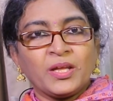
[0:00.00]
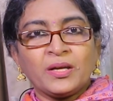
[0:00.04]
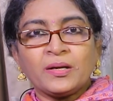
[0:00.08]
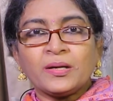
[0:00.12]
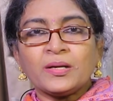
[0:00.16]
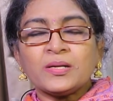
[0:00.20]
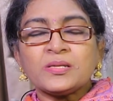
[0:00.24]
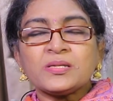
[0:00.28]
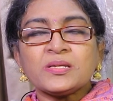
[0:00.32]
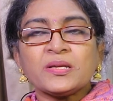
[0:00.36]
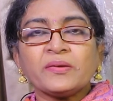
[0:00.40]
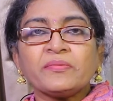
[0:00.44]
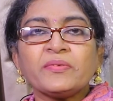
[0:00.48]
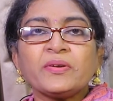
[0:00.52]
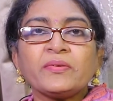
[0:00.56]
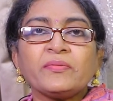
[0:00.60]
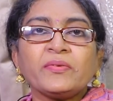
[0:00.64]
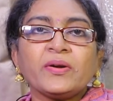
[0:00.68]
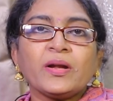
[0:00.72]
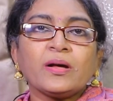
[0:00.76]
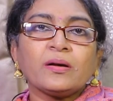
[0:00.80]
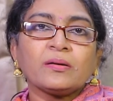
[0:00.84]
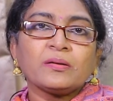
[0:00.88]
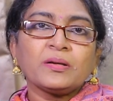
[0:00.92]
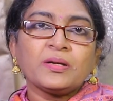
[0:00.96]
ఇక్కడ సెవెన్
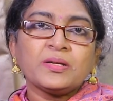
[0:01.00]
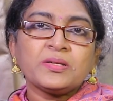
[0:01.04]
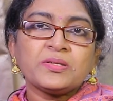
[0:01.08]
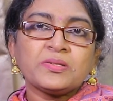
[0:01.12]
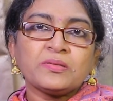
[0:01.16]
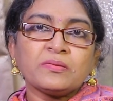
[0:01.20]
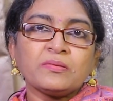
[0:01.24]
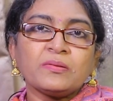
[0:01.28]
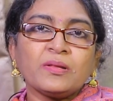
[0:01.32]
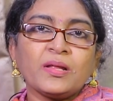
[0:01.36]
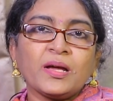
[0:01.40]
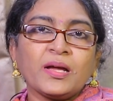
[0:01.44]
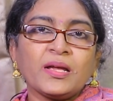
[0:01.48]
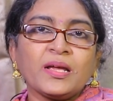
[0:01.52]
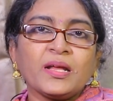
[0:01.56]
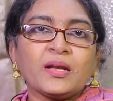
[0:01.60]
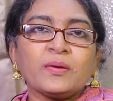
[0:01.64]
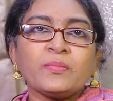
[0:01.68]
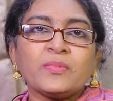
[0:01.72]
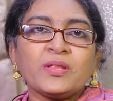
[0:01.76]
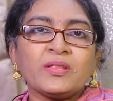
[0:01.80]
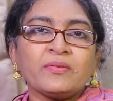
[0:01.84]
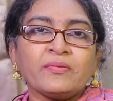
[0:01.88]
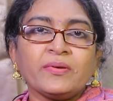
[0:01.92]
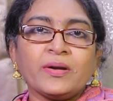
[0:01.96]
విడాకులు ఇస్తుందా
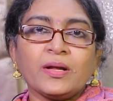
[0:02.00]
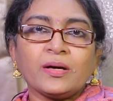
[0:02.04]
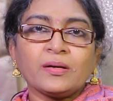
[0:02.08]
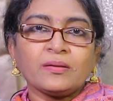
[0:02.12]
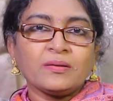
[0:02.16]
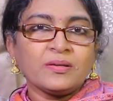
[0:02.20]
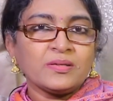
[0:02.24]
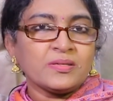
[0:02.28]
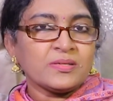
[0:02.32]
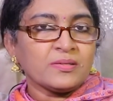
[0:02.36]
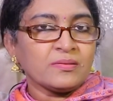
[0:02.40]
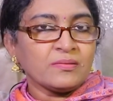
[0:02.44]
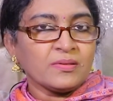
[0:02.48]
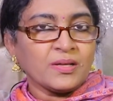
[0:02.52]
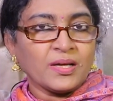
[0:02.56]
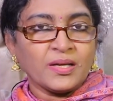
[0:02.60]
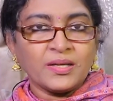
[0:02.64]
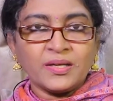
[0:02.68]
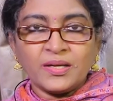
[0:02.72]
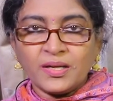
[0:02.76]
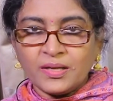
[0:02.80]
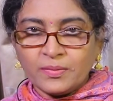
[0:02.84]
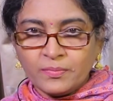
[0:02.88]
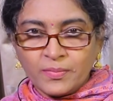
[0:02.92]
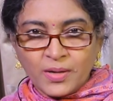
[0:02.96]
ఎనిమిది విడాకులు ఇస్తుందా
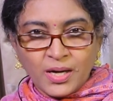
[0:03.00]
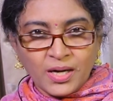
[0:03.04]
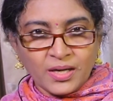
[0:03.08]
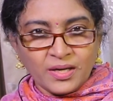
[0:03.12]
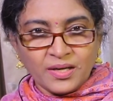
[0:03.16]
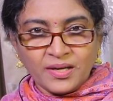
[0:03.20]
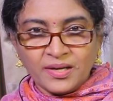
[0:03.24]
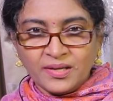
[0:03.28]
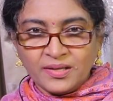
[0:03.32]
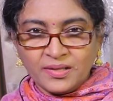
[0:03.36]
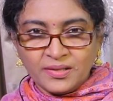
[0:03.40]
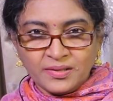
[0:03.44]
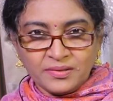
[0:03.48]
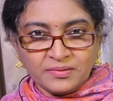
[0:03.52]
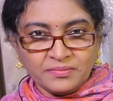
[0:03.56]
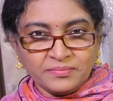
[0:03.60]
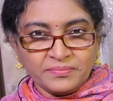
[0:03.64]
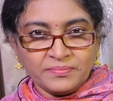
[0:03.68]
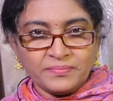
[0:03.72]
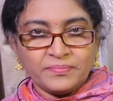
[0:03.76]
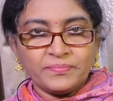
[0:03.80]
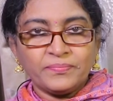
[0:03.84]
అని నేను మాట్లాడలేదు